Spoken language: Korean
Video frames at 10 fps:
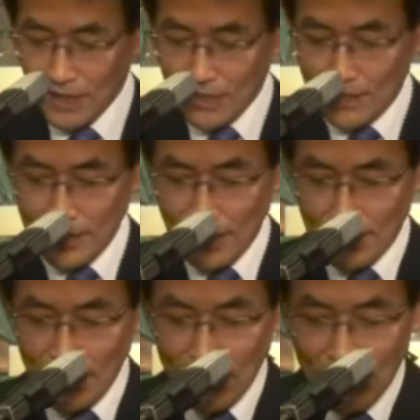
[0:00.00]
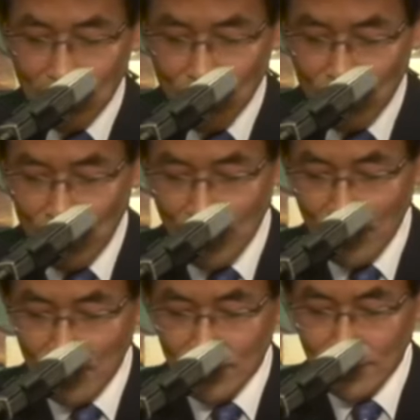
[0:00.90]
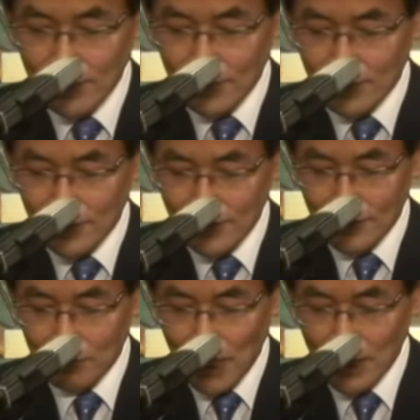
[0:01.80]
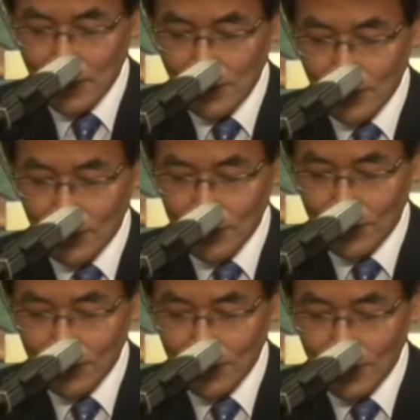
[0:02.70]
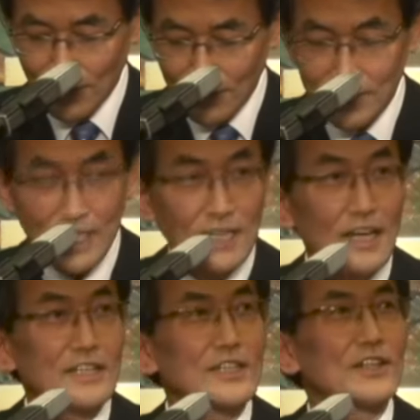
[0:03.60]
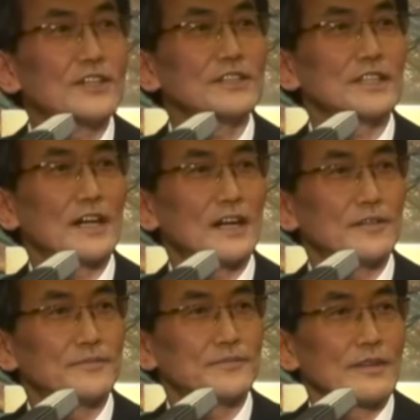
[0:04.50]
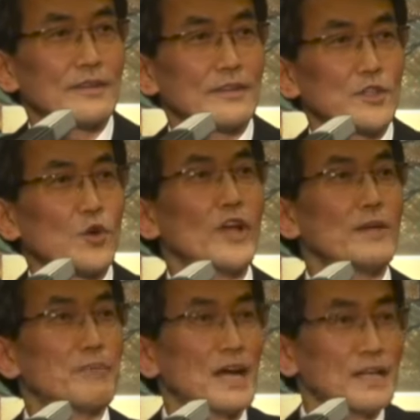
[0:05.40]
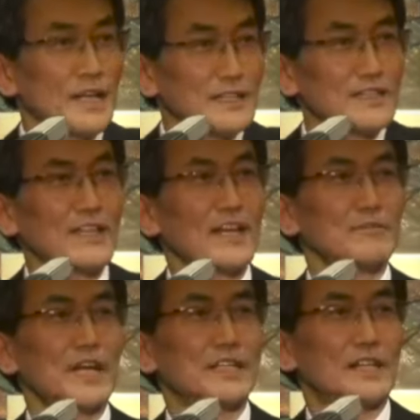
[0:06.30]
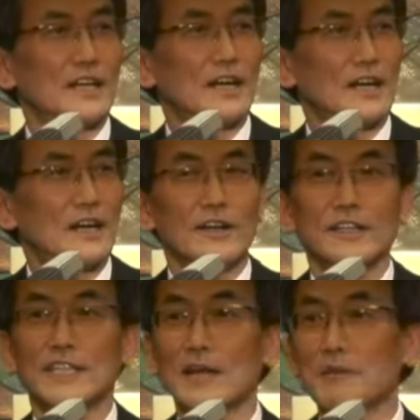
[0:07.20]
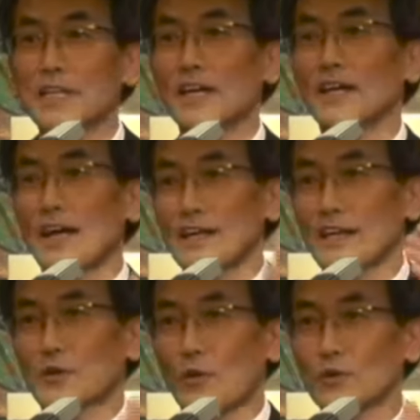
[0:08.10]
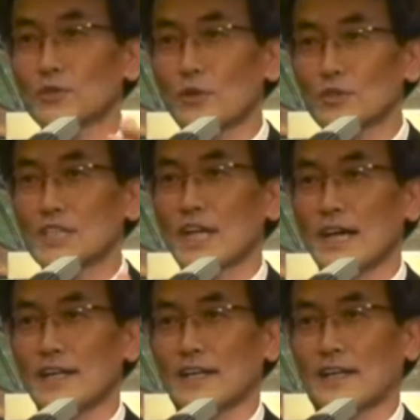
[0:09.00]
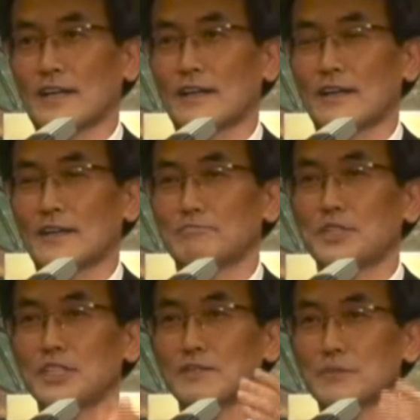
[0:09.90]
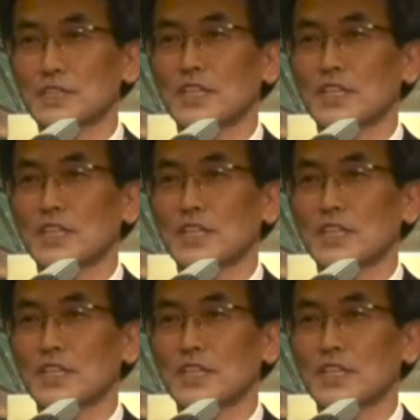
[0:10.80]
이제 내가 너희에게 쓴 것은 만일 어떤 형제라 일컫는 자가 교회 밖에 있는 사람이 아니라 예배당 안에 공동체 안에 믿음의